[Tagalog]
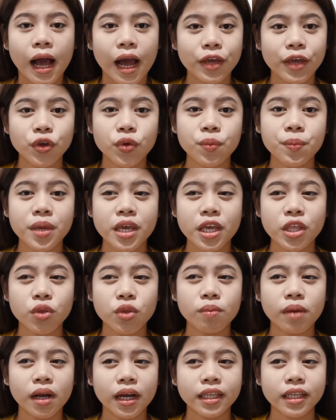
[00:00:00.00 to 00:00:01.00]
ay
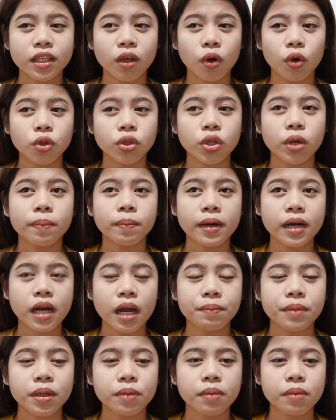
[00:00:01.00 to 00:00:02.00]
umiinom agad ako ng
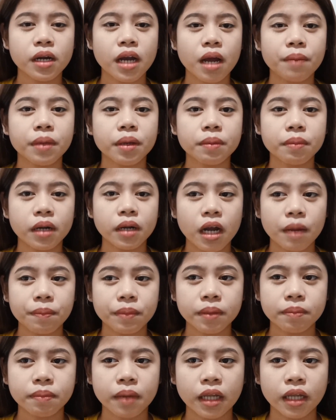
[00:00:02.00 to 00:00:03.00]
maraming maraming
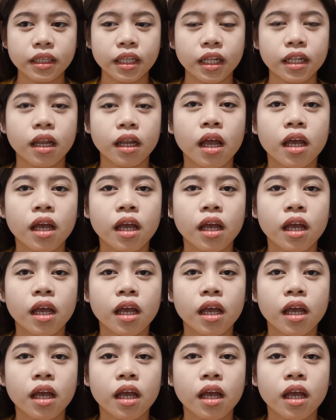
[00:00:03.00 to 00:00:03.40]
maraming bottle.